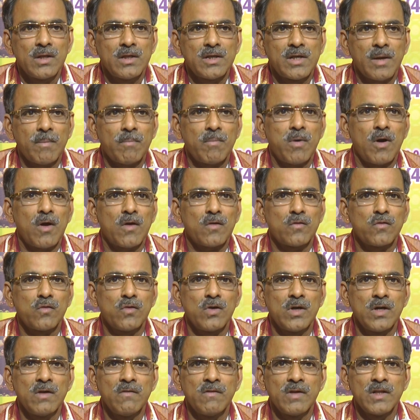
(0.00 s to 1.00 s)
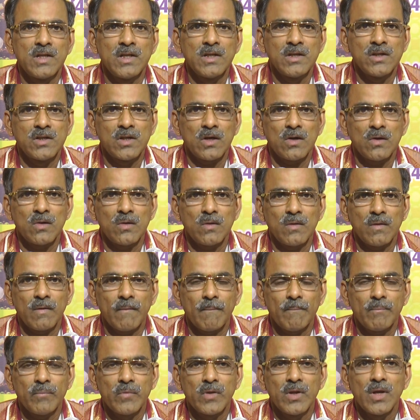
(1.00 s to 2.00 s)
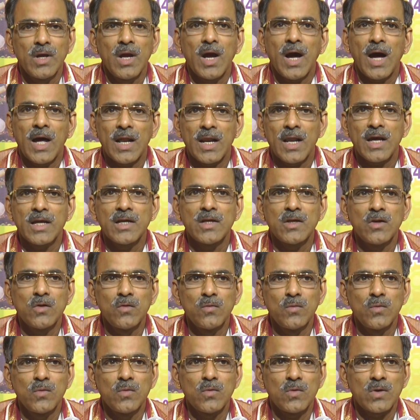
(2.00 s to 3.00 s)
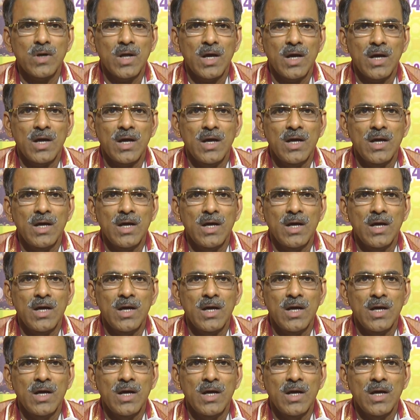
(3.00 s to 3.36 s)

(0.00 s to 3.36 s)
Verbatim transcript: జంభాసురుణ్ణి వధించారో అలాగే నువ్వు కూడా